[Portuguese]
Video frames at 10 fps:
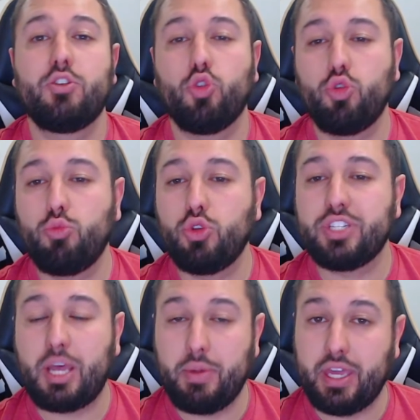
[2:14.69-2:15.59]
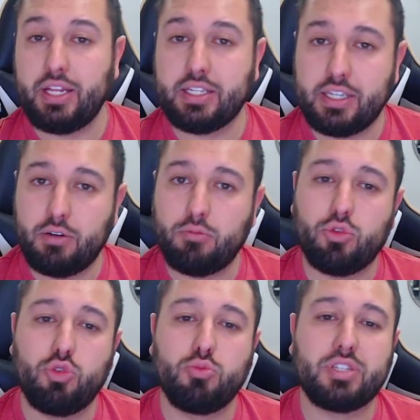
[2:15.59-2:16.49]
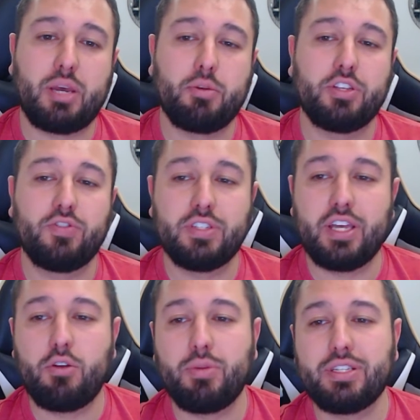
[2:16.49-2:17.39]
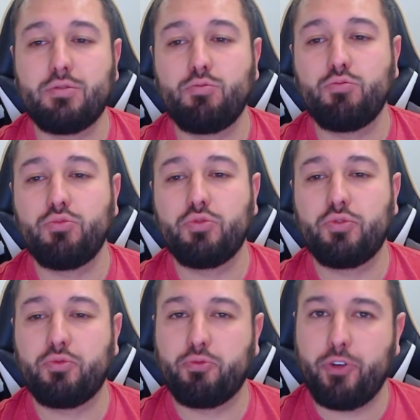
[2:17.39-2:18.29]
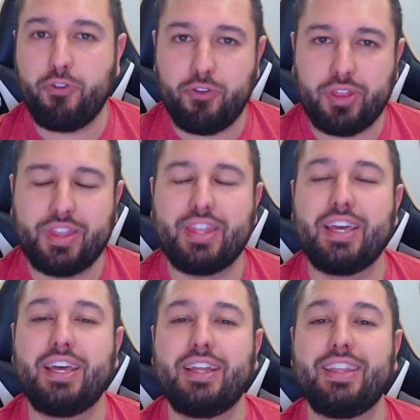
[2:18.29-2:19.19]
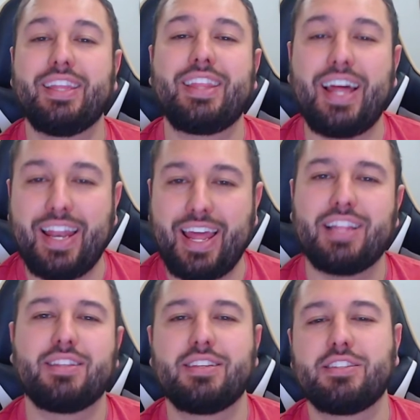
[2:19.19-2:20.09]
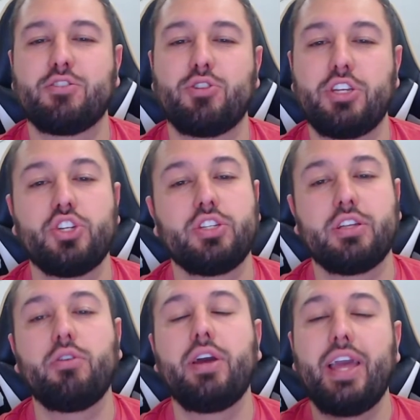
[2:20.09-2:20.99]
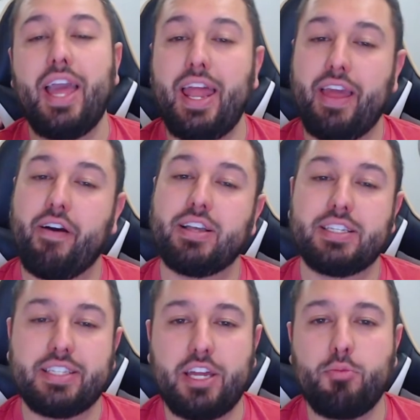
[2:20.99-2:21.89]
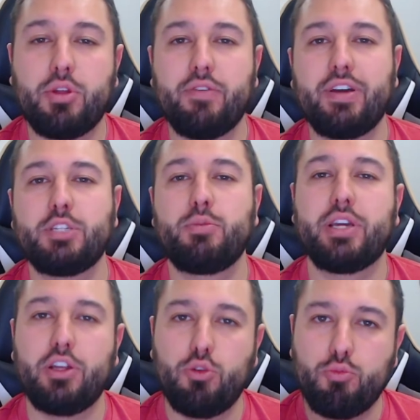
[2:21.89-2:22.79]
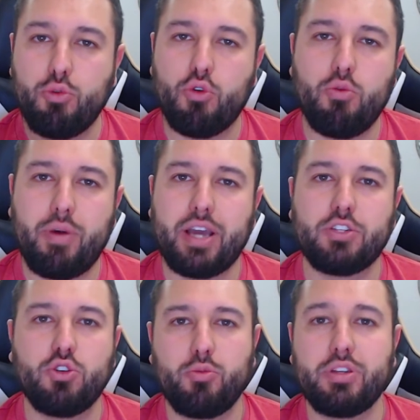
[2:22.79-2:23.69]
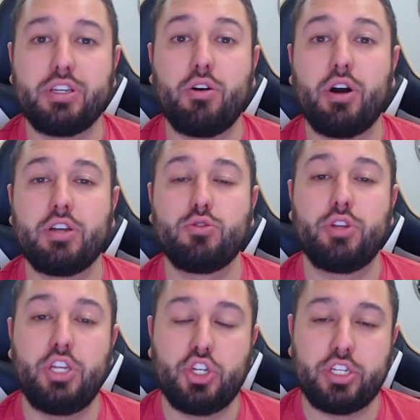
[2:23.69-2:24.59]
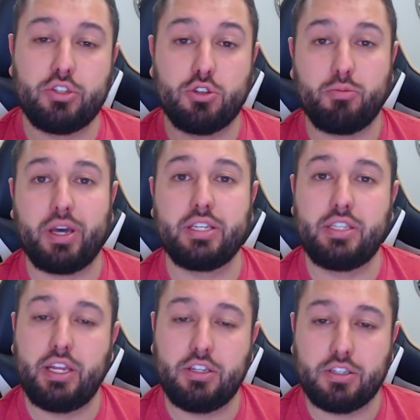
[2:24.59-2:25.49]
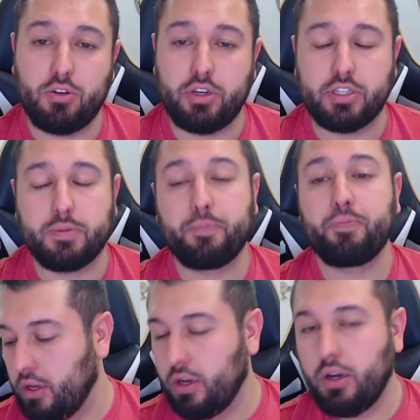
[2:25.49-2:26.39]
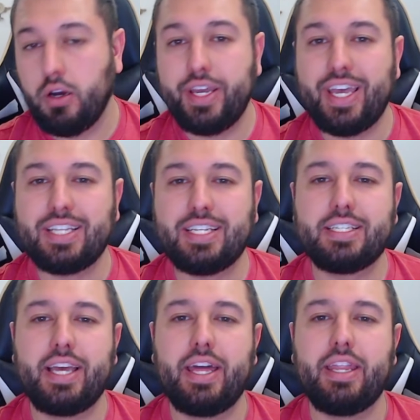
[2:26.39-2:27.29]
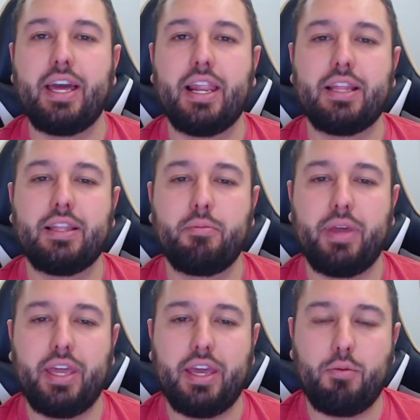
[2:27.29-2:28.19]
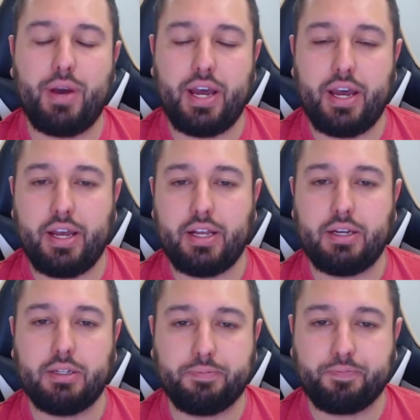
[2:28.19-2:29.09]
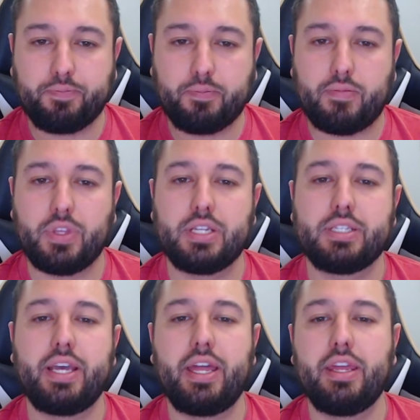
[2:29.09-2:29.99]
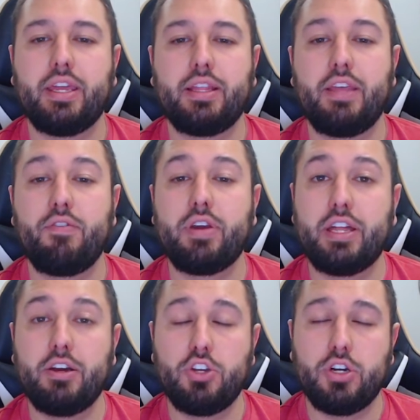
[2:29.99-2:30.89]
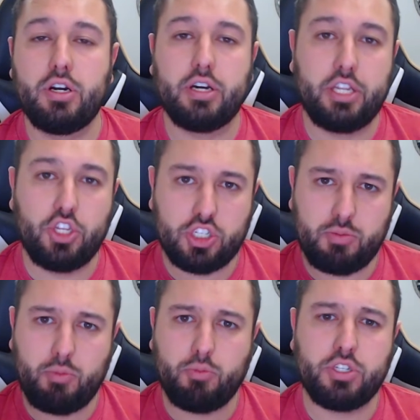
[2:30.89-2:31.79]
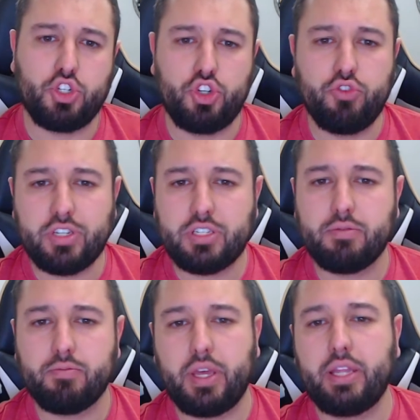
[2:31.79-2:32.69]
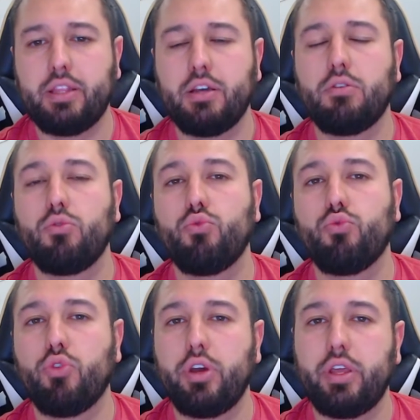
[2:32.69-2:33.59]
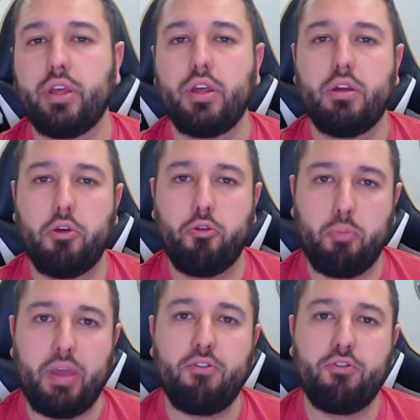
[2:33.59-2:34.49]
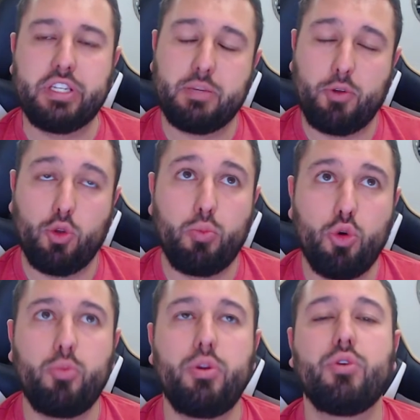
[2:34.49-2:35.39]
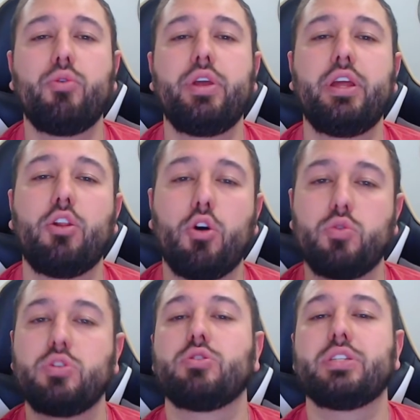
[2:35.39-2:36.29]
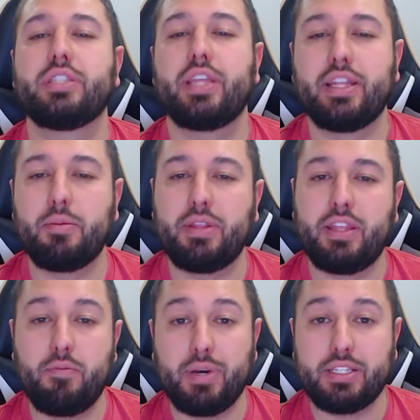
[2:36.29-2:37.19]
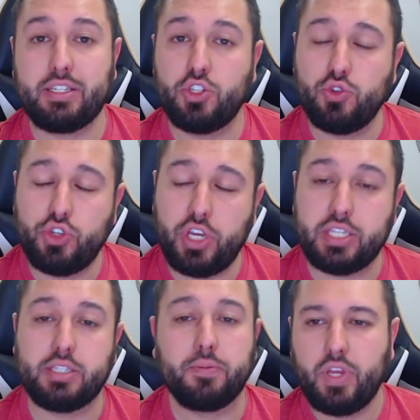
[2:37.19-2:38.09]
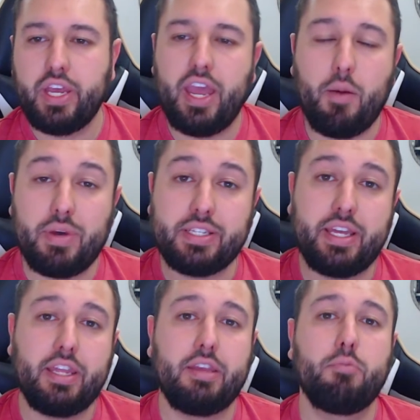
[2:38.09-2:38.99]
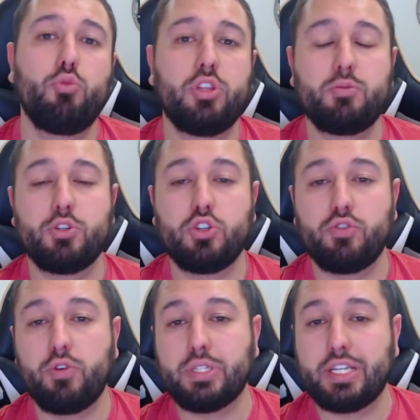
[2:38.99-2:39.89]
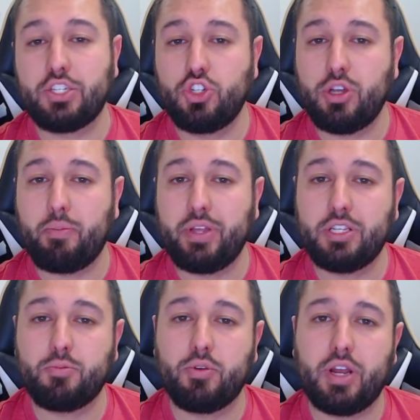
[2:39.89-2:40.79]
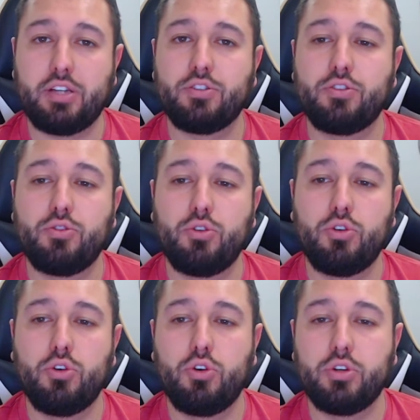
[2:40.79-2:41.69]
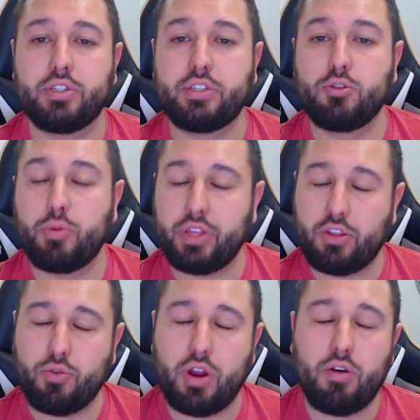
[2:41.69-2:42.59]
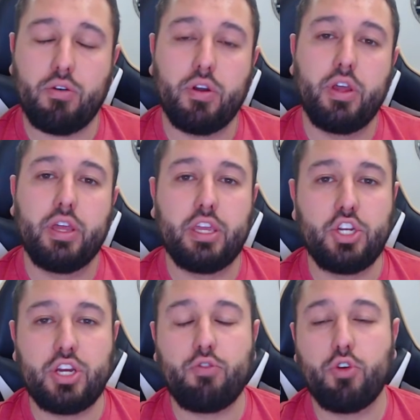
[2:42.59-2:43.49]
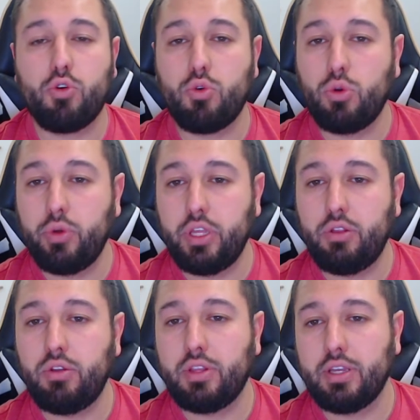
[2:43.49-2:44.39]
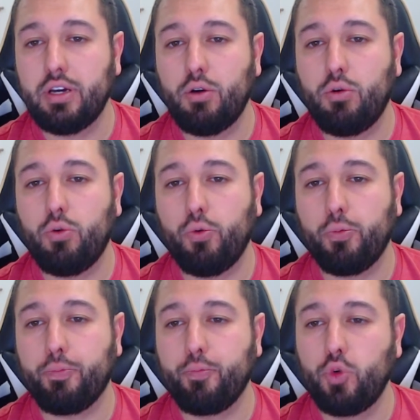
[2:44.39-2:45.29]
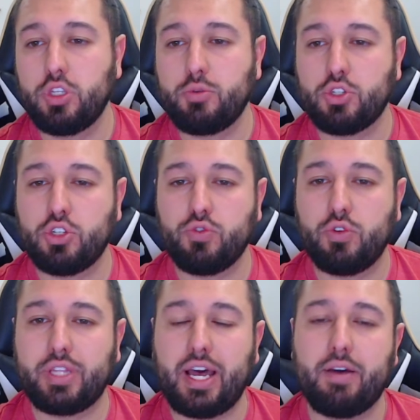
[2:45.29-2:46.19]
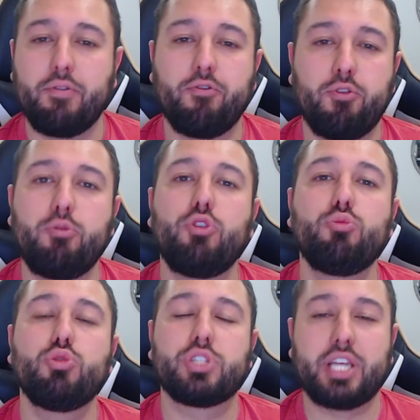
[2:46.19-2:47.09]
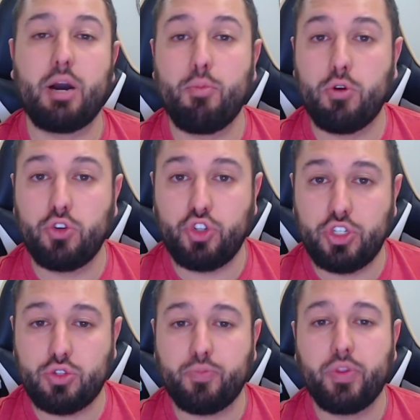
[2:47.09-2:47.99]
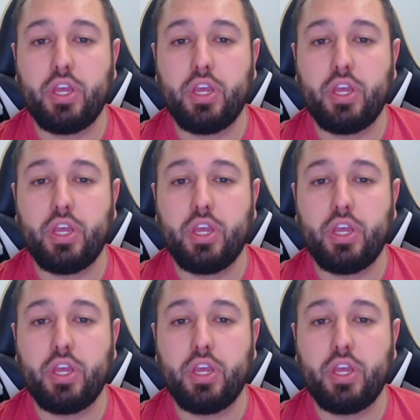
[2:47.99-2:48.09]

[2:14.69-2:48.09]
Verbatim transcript: Todo mundo sabe quem eles são, todo mundo sabe o que eles fizeram, mas não foi é, detalhada essas origens. Então é legal essa série porque vai explicando um pouco mais sobre as, as origens dos pais deles dois. Uh, e essa série, ela também é uma série que teve uh, críticas bem positivas, né? Então foi bem vista pelo público e logo na sua estreia também teve bastante audiência. É uma série que muitas pessoas vão estar assistindo apenas por causa do Supernatural, que já foi concluído, então muitas pessoas vão estar vindo buscar um pouco disso.